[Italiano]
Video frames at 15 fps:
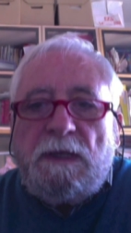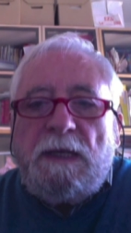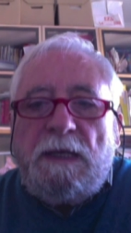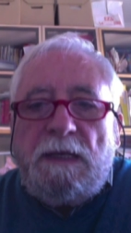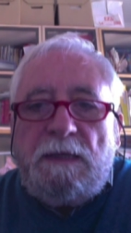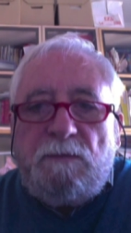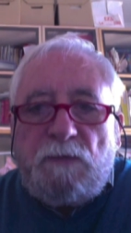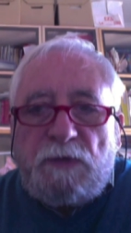
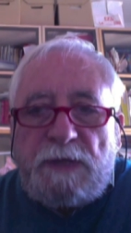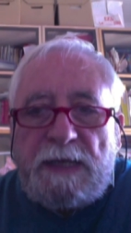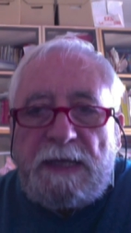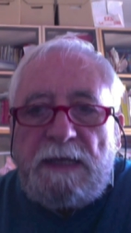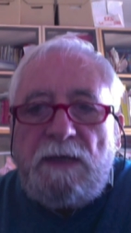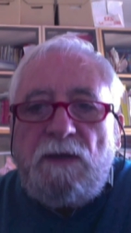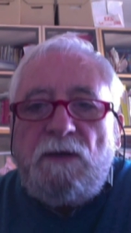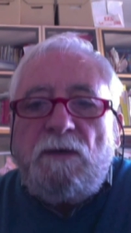il
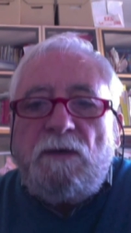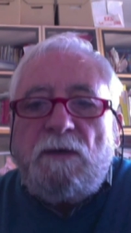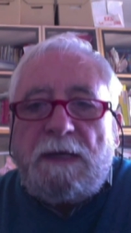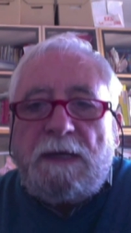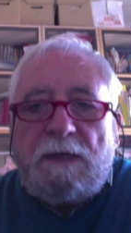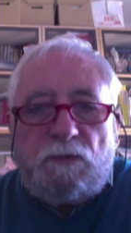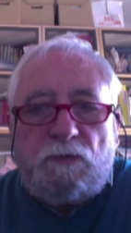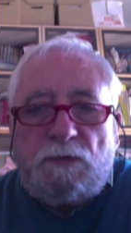modello
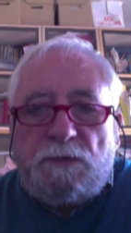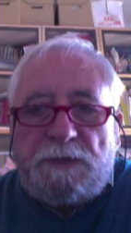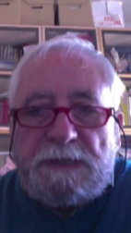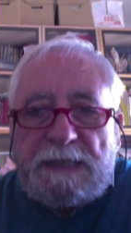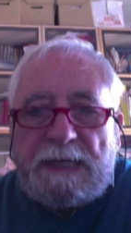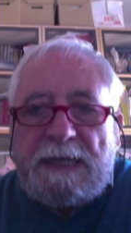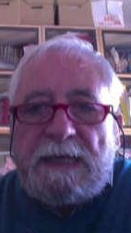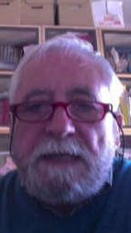
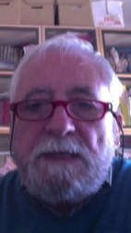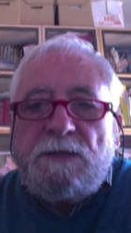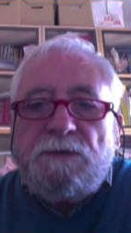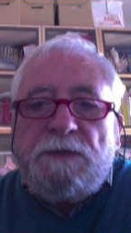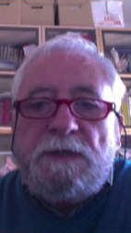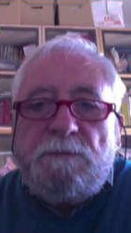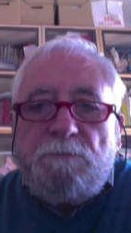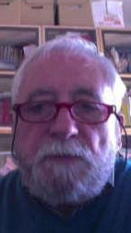autoritario
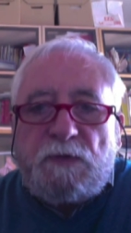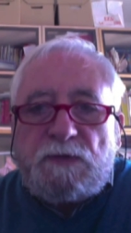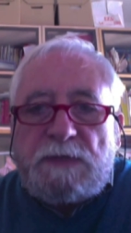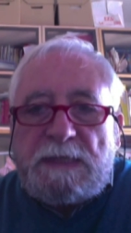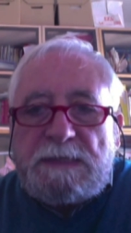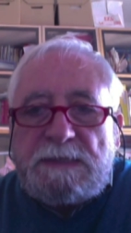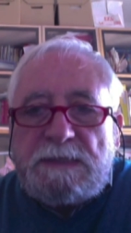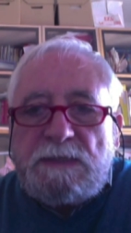di
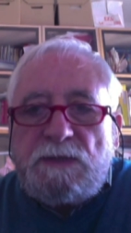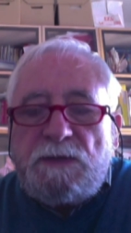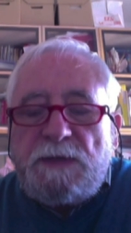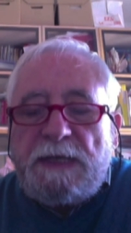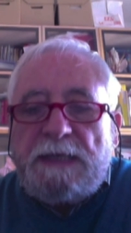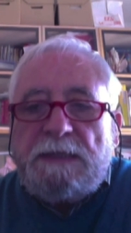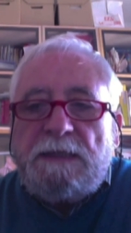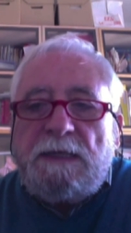
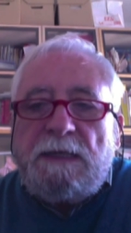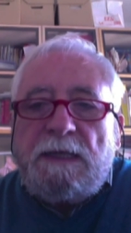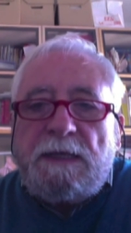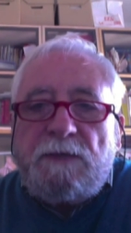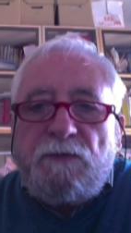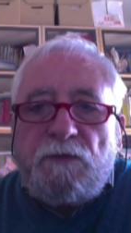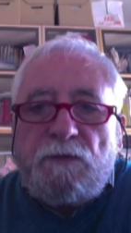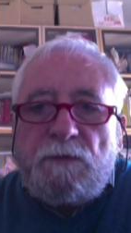impostazione della
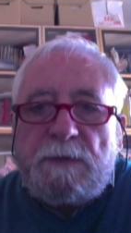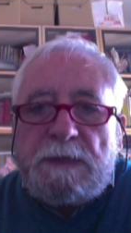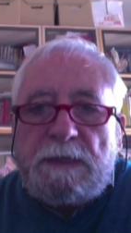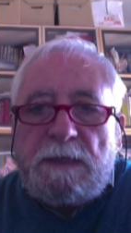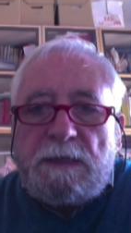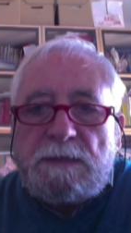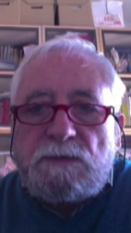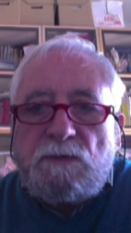riforma
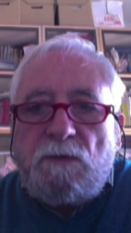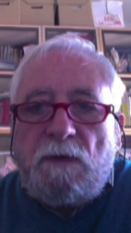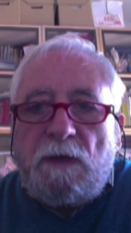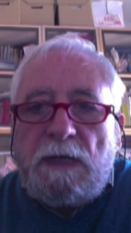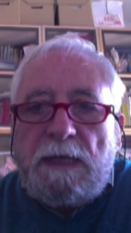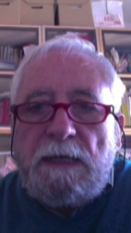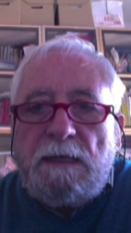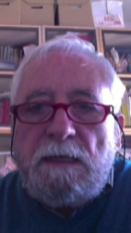della
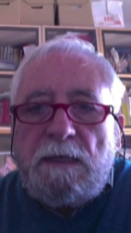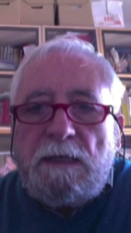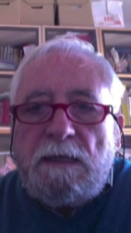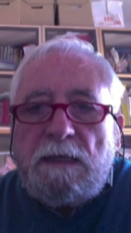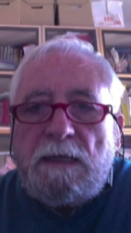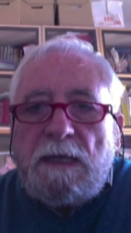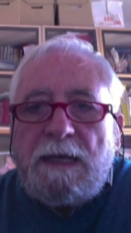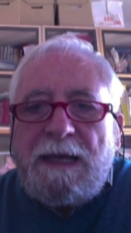scuola
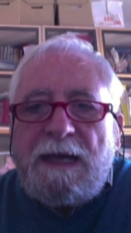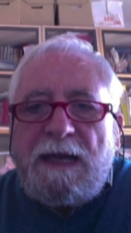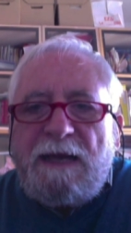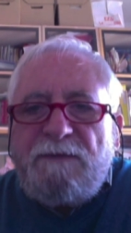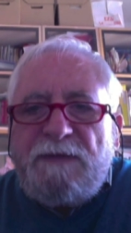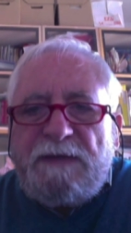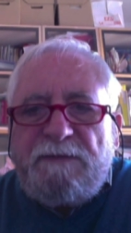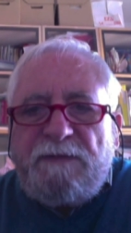
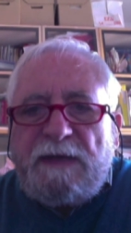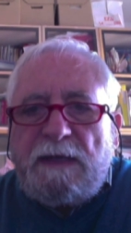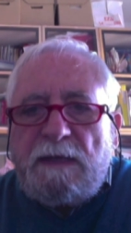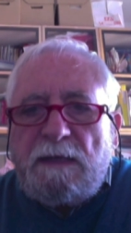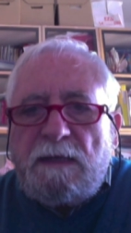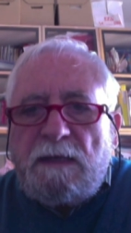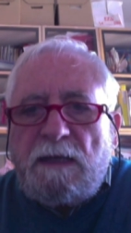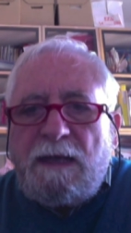aveva,
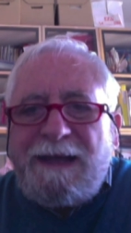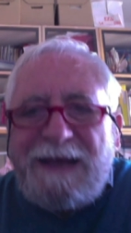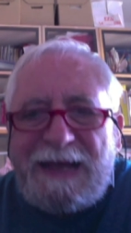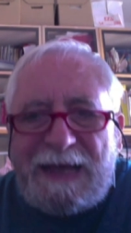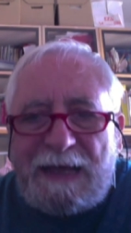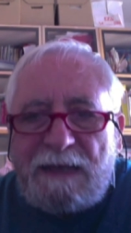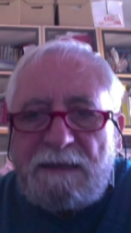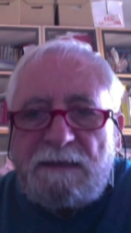
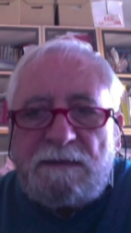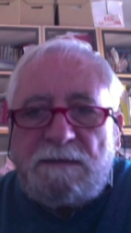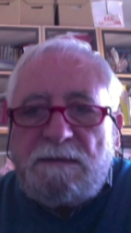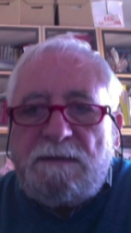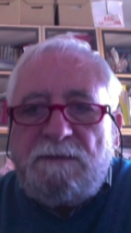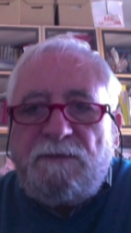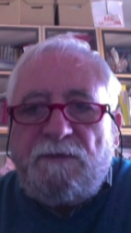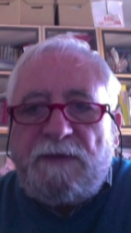ha
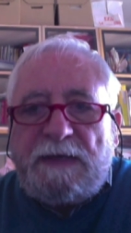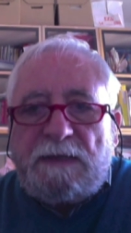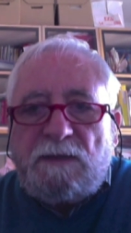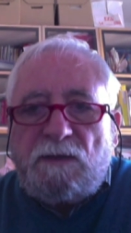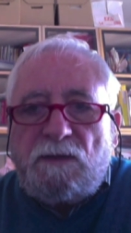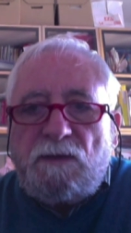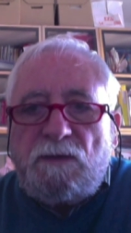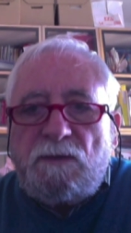di
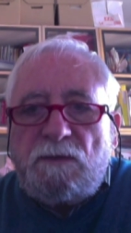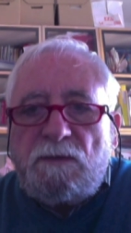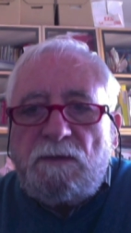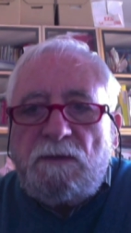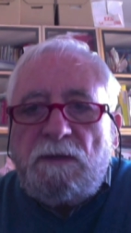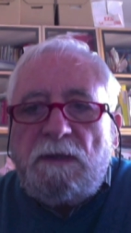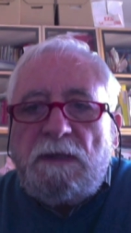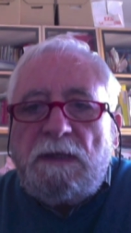fatto
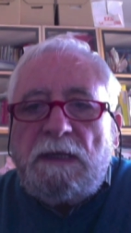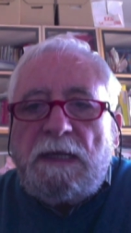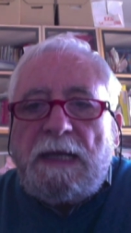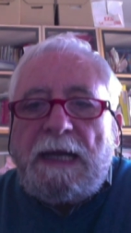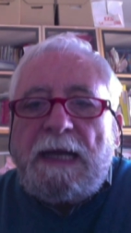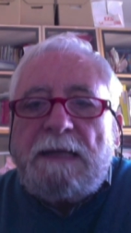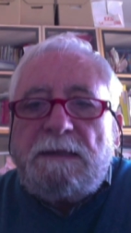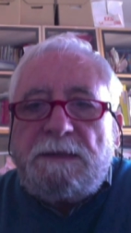
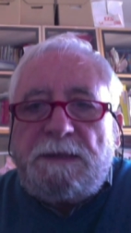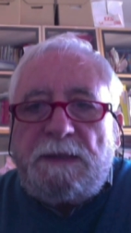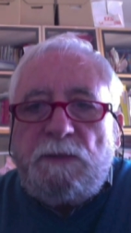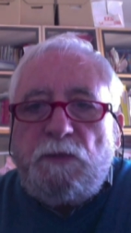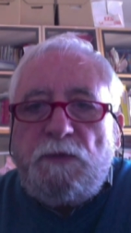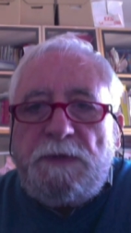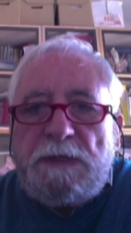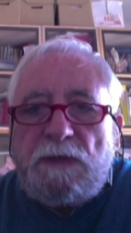
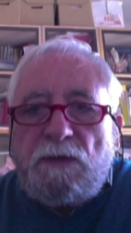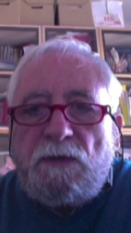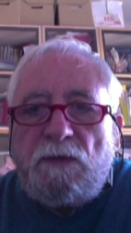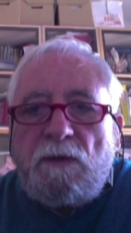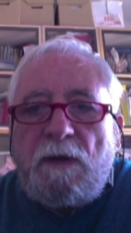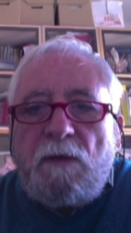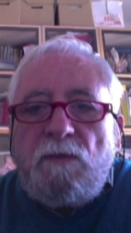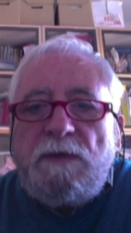
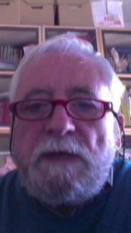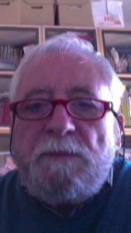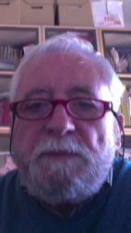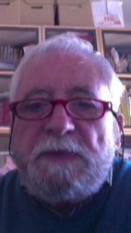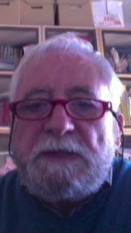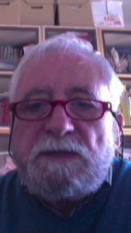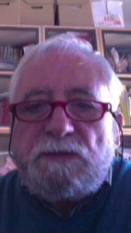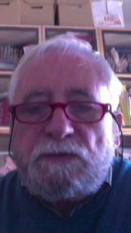attribuito a una
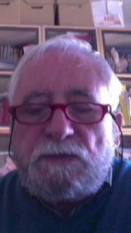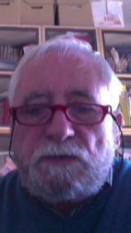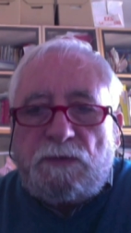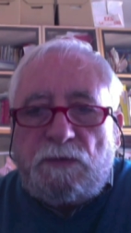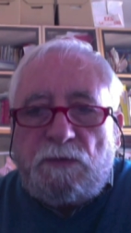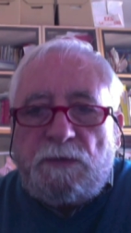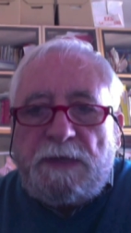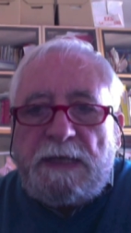
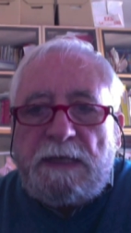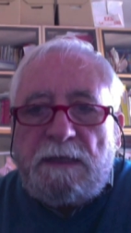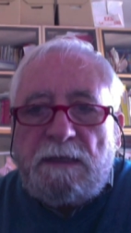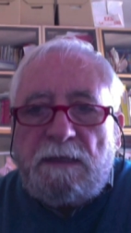persona,